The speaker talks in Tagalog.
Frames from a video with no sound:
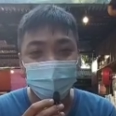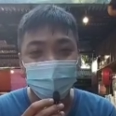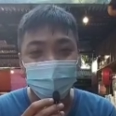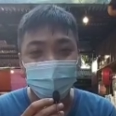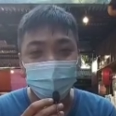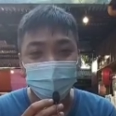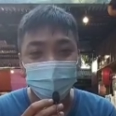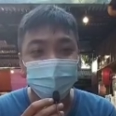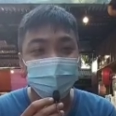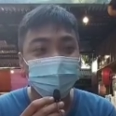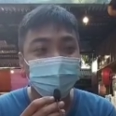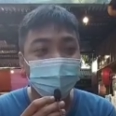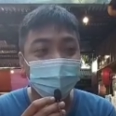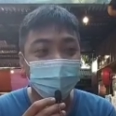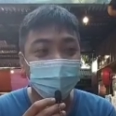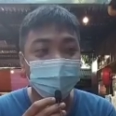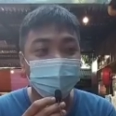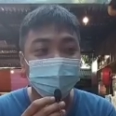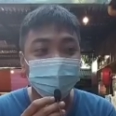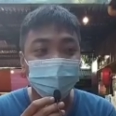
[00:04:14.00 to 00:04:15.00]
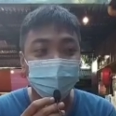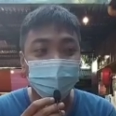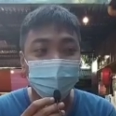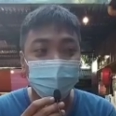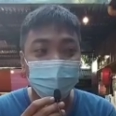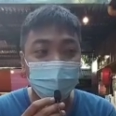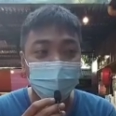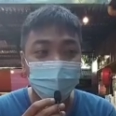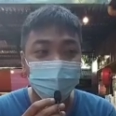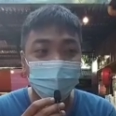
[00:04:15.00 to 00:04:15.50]
Uh, yun po naging
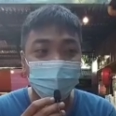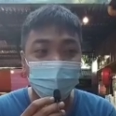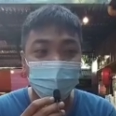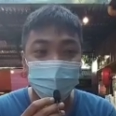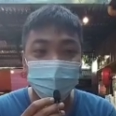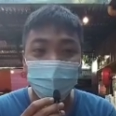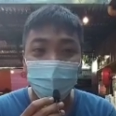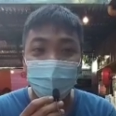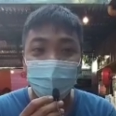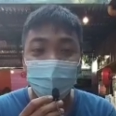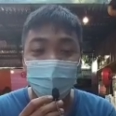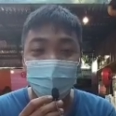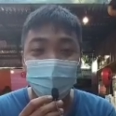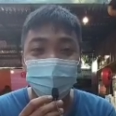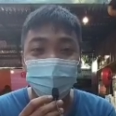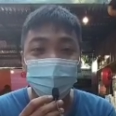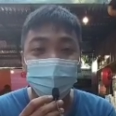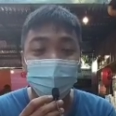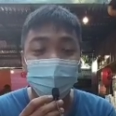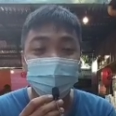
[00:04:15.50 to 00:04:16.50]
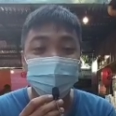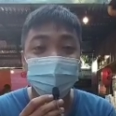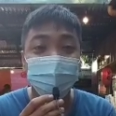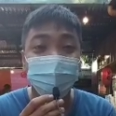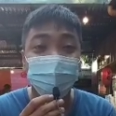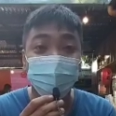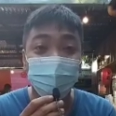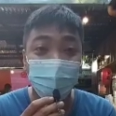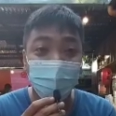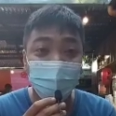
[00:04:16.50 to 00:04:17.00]
story namin. Ang pangalan niya po ay
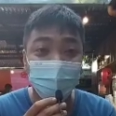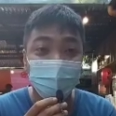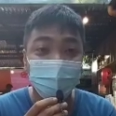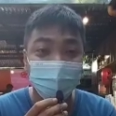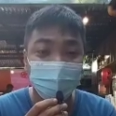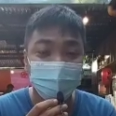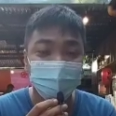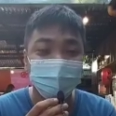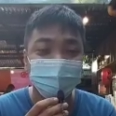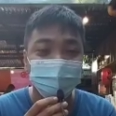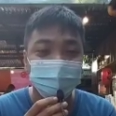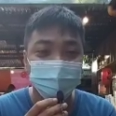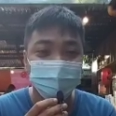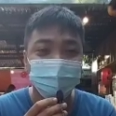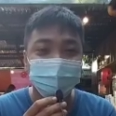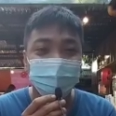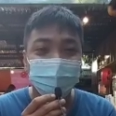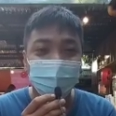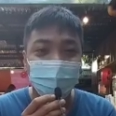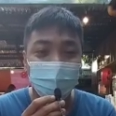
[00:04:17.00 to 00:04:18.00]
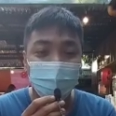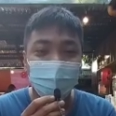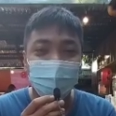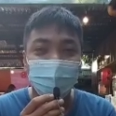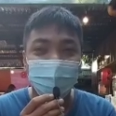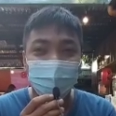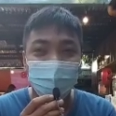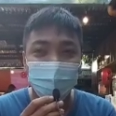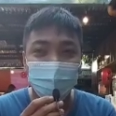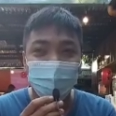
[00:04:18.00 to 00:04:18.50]
si Ruben.
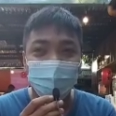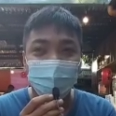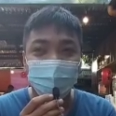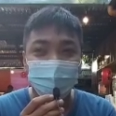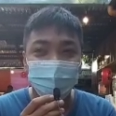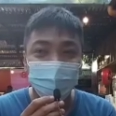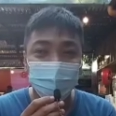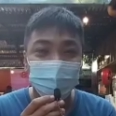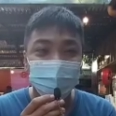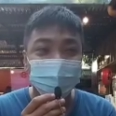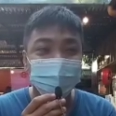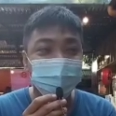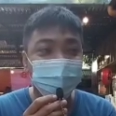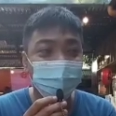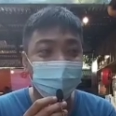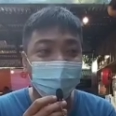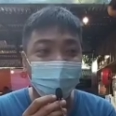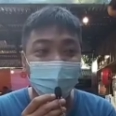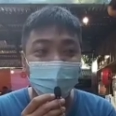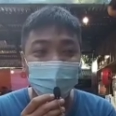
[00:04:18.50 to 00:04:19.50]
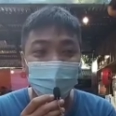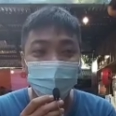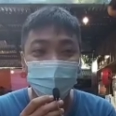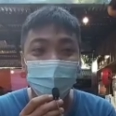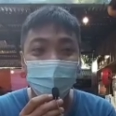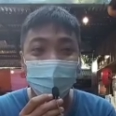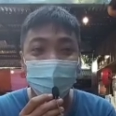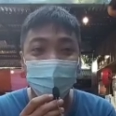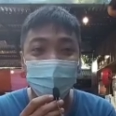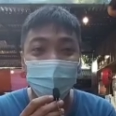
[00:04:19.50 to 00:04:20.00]
Uh, message ko lang kay
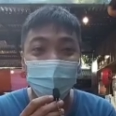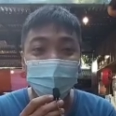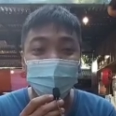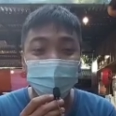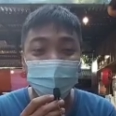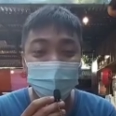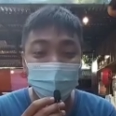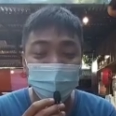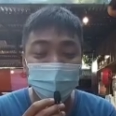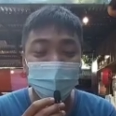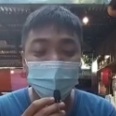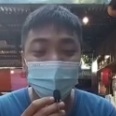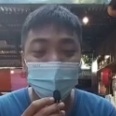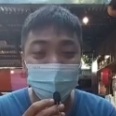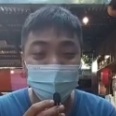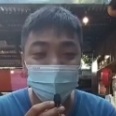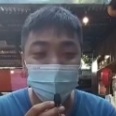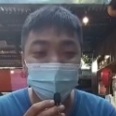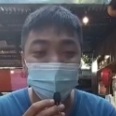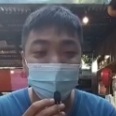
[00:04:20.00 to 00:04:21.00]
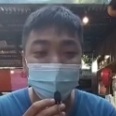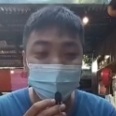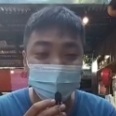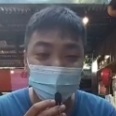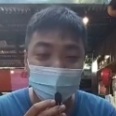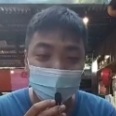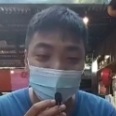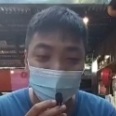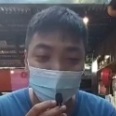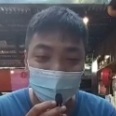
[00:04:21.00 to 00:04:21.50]
Ruben. Kung nasan ka man ngayon, Ruben,
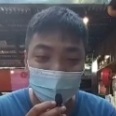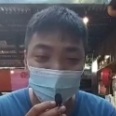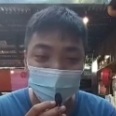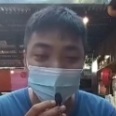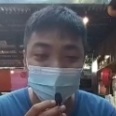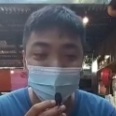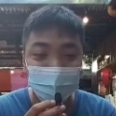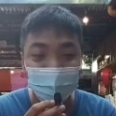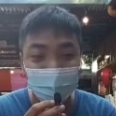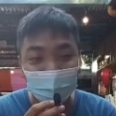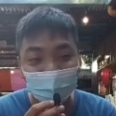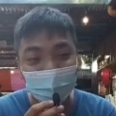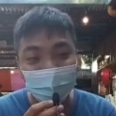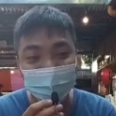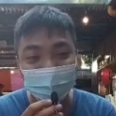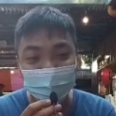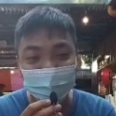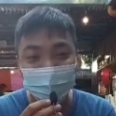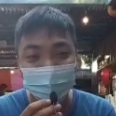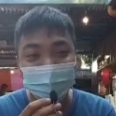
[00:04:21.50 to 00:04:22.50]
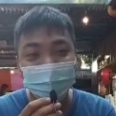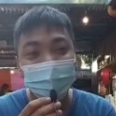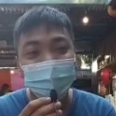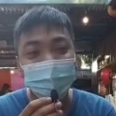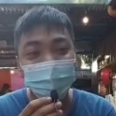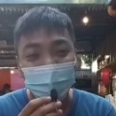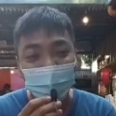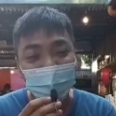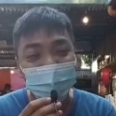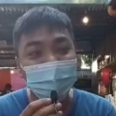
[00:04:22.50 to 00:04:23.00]
sana masaya ka.
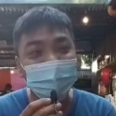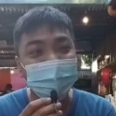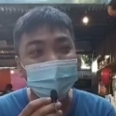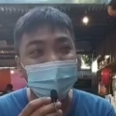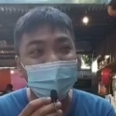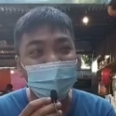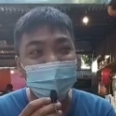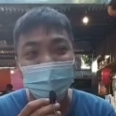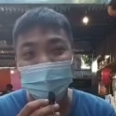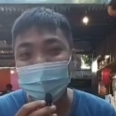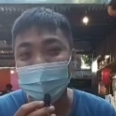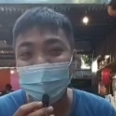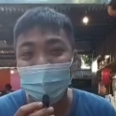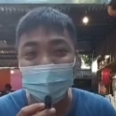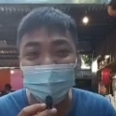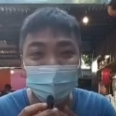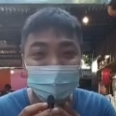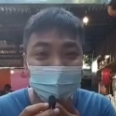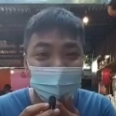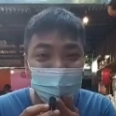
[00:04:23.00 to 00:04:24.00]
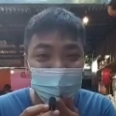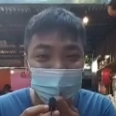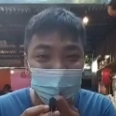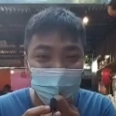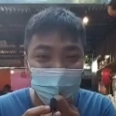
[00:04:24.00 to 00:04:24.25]
Maraming salamat sa naitulong